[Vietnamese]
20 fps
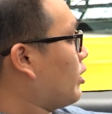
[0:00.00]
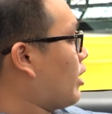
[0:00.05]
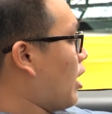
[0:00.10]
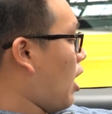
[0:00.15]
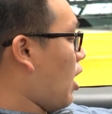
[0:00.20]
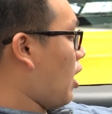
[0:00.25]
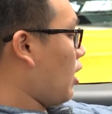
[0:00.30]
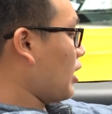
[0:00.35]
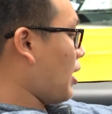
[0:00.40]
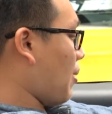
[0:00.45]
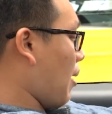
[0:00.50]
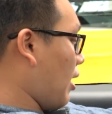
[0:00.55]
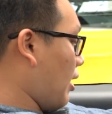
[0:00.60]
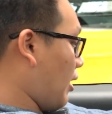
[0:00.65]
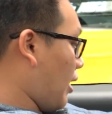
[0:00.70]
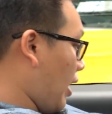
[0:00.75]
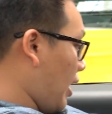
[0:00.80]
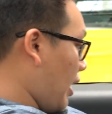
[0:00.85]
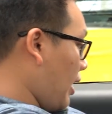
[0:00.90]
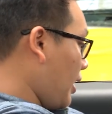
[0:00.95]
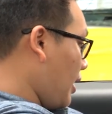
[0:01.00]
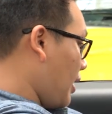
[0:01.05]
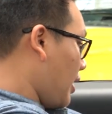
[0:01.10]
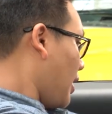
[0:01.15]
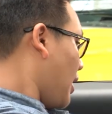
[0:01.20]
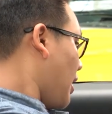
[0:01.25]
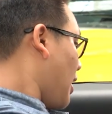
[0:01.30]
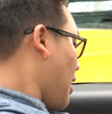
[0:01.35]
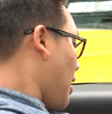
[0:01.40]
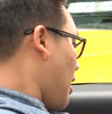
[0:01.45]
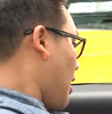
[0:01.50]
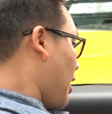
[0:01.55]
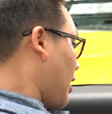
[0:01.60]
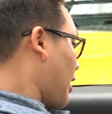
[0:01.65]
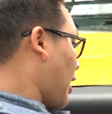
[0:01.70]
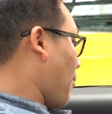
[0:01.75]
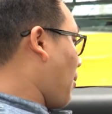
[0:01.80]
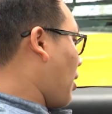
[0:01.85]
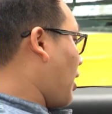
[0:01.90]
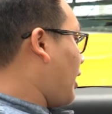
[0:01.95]
Đó, các bạn thấy
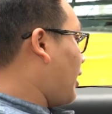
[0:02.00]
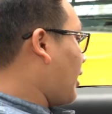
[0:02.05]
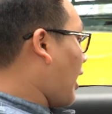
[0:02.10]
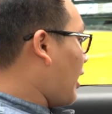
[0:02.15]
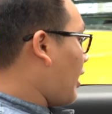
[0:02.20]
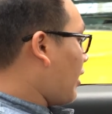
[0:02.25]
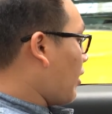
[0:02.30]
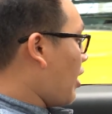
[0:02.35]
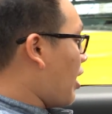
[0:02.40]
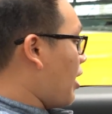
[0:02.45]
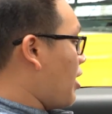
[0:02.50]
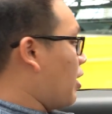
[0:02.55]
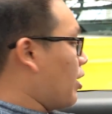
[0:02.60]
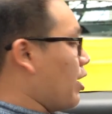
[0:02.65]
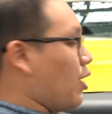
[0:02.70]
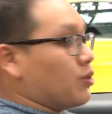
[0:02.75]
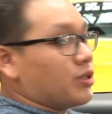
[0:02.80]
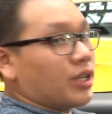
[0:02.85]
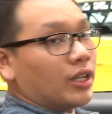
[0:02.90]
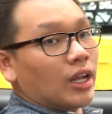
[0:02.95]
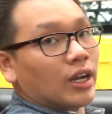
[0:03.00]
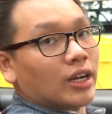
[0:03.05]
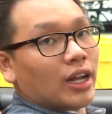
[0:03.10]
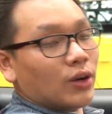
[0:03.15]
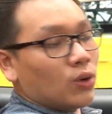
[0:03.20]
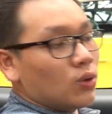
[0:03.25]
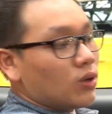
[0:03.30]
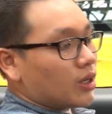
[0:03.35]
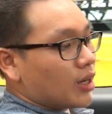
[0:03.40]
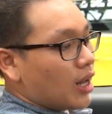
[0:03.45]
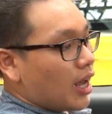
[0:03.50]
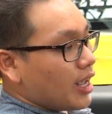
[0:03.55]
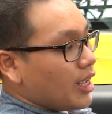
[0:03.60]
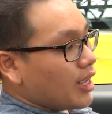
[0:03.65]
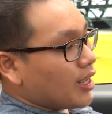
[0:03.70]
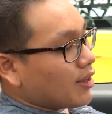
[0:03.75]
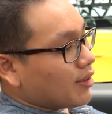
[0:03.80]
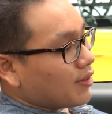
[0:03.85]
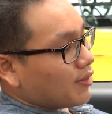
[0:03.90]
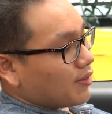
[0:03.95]
cái màn hình này thì có thể được điều chỉnh ở các nút ở đây.